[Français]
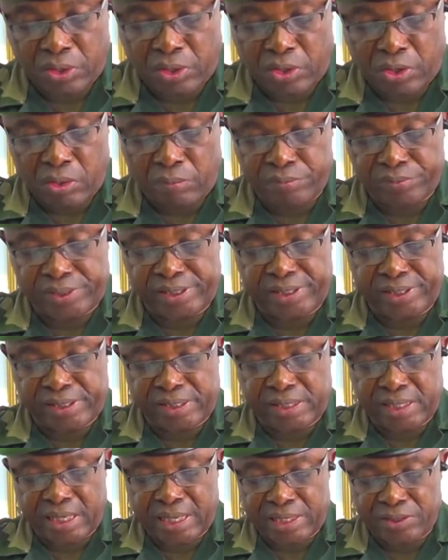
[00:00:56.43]
Comme si
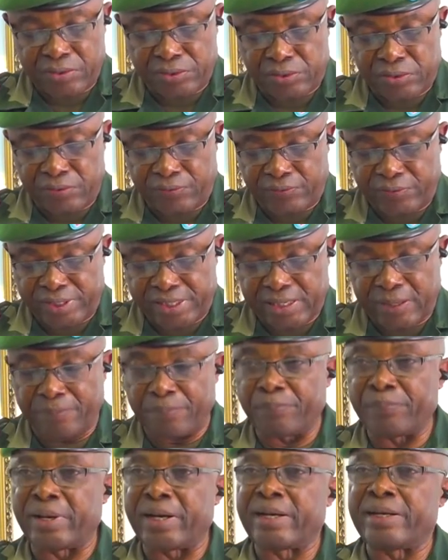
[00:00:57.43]
cela ne suffisait
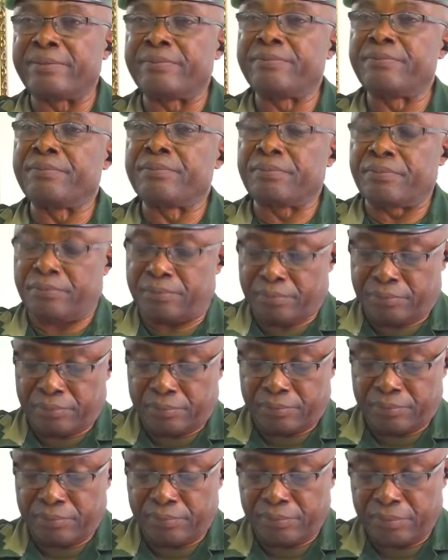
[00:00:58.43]
pas,
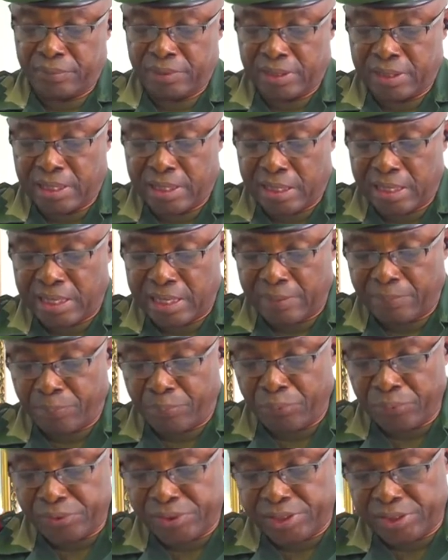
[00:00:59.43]
la
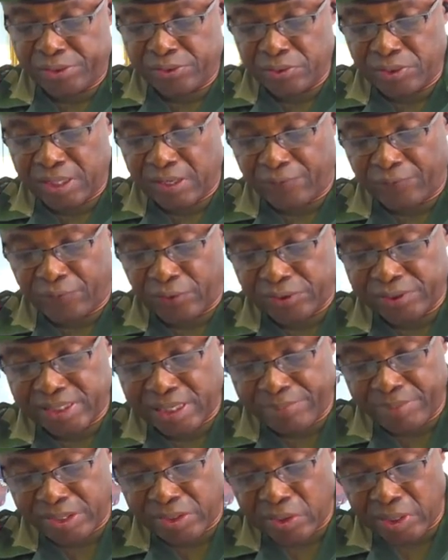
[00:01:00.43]
position des forces
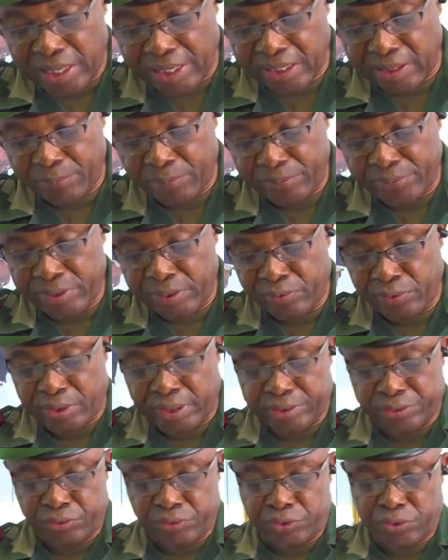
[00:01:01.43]
armées de la République
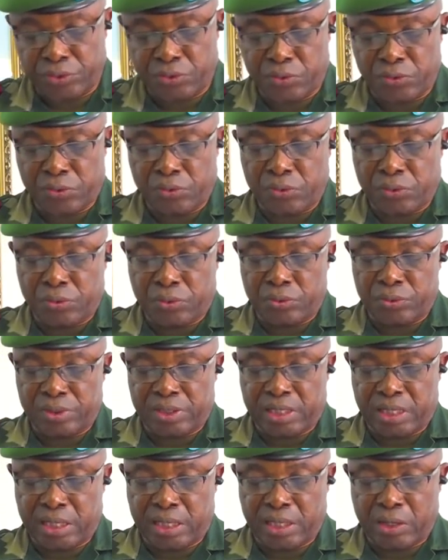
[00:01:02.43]
démocratique du Congo
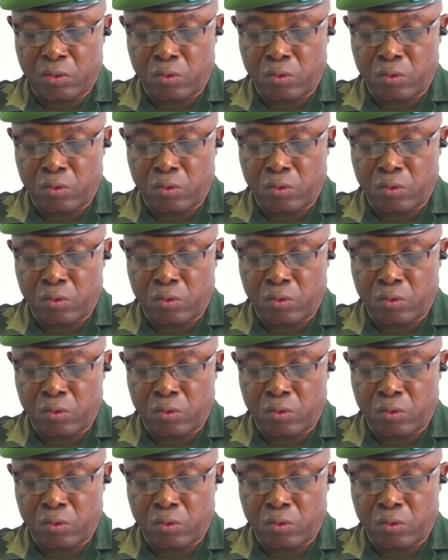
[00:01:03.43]
des